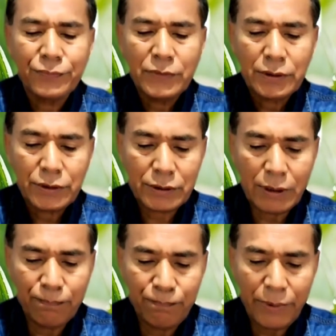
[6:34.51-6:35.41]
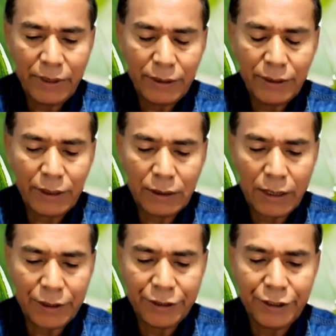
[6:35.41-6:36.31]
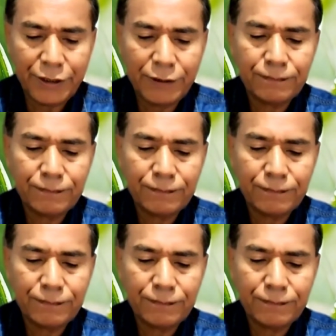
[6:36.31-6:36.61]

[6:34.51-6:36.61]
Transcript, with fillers: sampai dengan hari ini.